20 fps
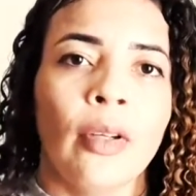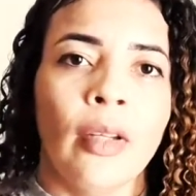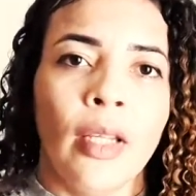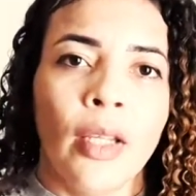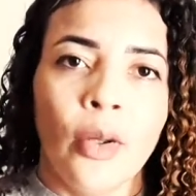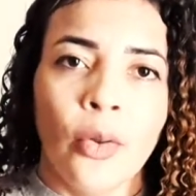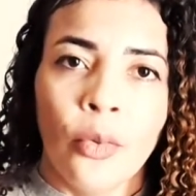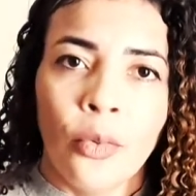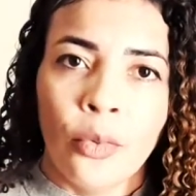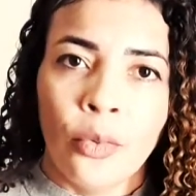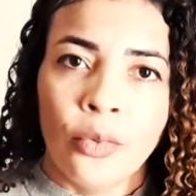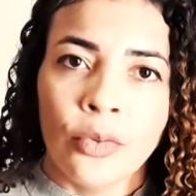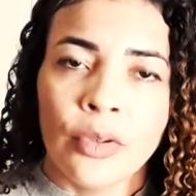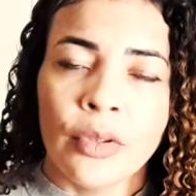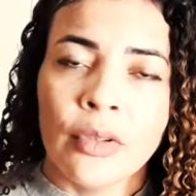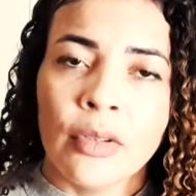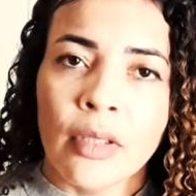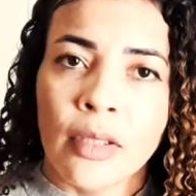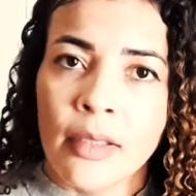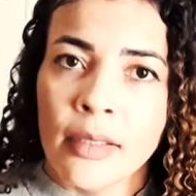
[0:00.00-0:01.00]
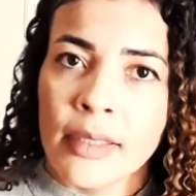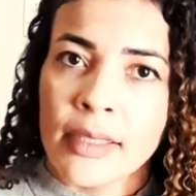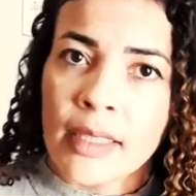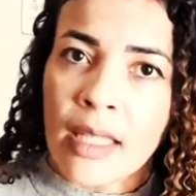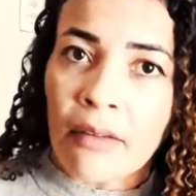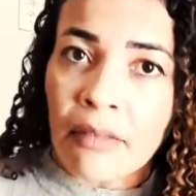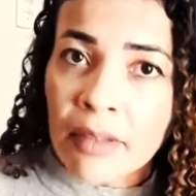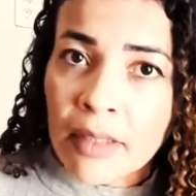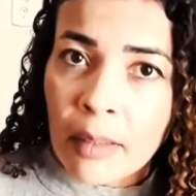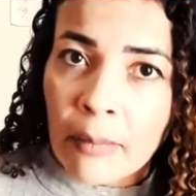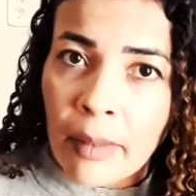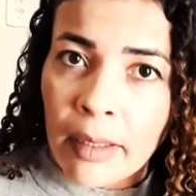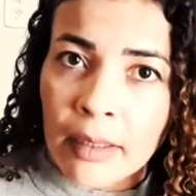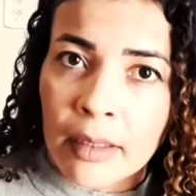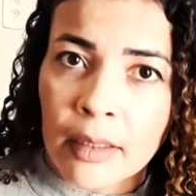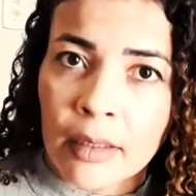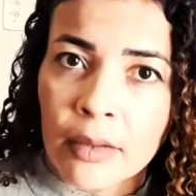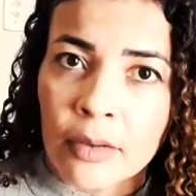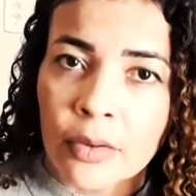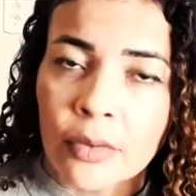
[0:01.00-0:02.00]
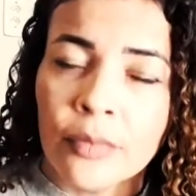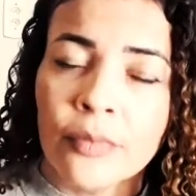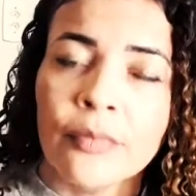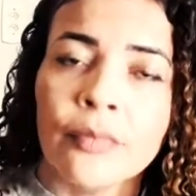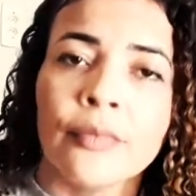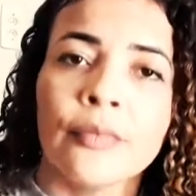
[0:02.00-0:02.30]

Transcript: eu estava trabalhando,